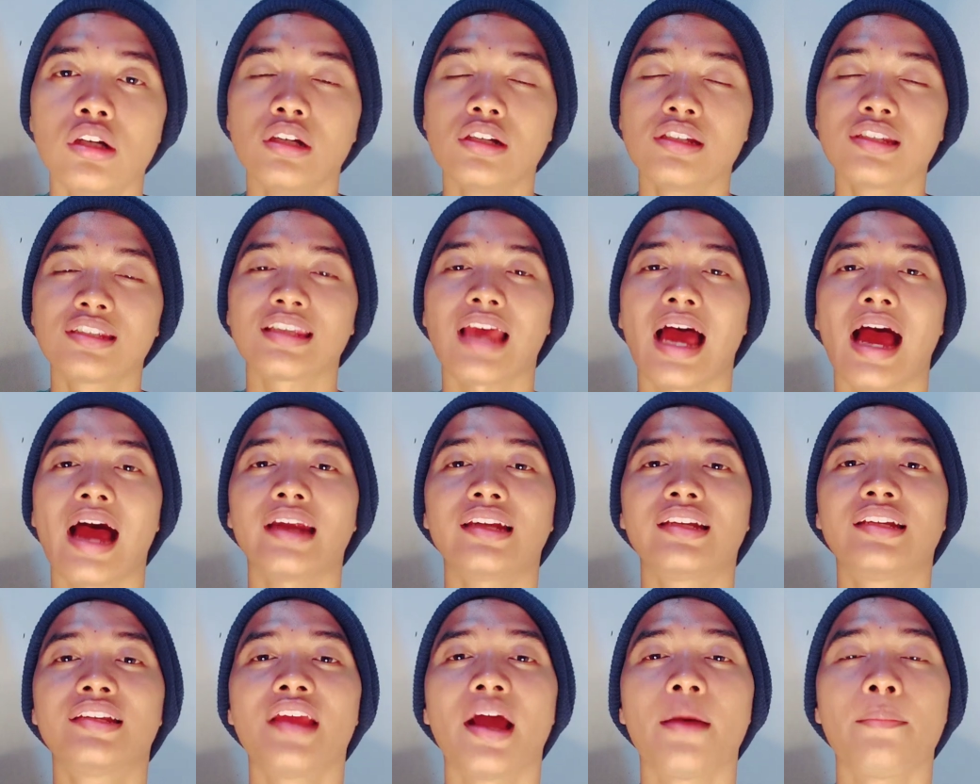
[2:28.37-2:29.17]

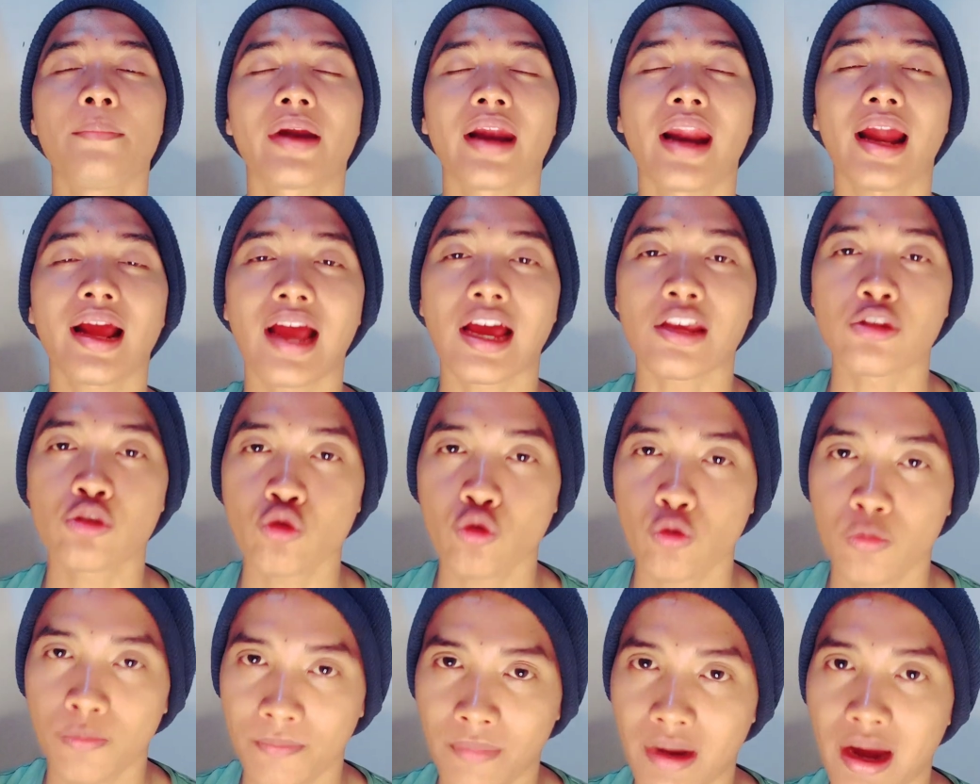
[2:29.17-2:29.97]
saat dia meraga
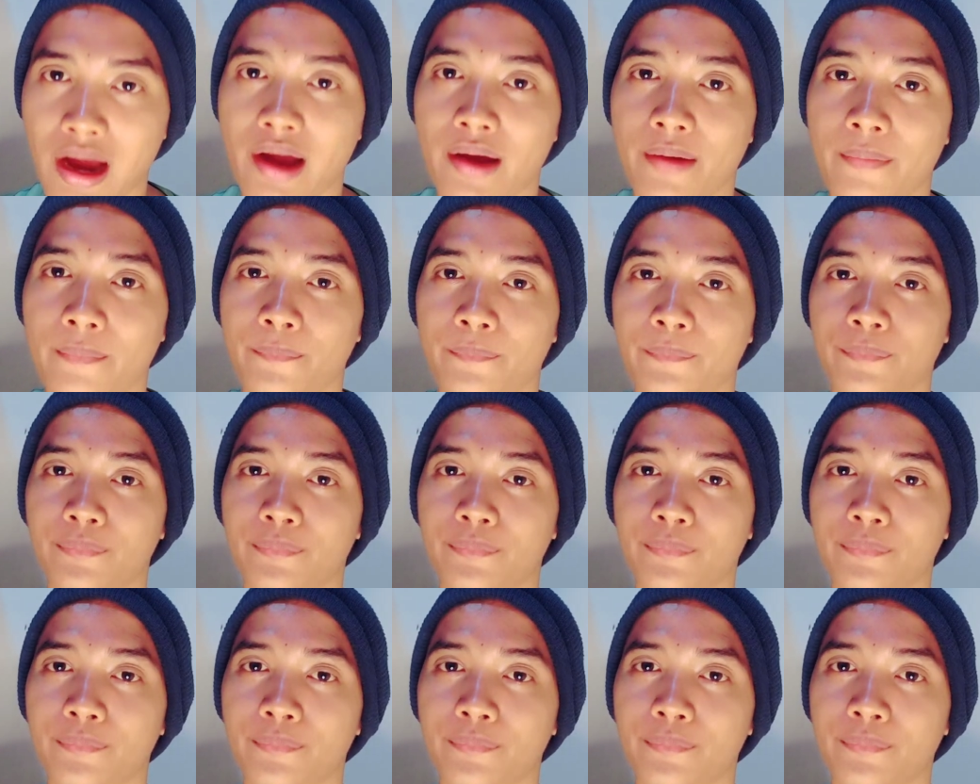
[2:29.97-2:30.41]
sukma.